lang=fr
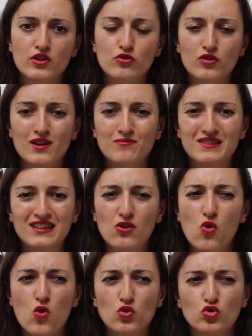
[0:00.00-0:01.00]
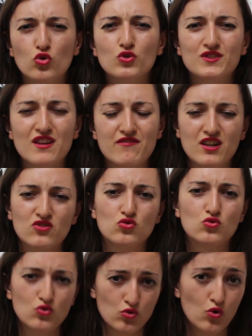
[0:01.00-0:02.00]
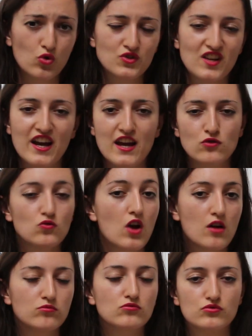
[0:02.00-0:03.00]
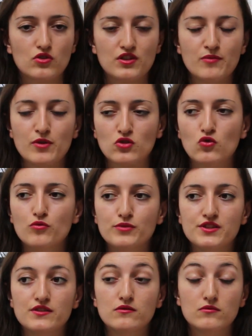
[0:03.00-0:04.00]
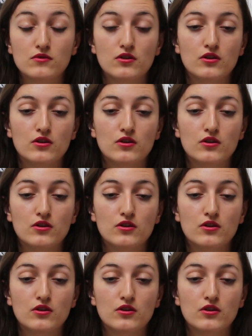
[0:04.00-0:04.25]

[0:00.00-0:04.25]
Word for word: on a eu quand même des grosses grosses averses de, grosses grêles où là, bon, on sortait pas trop, mais sinon,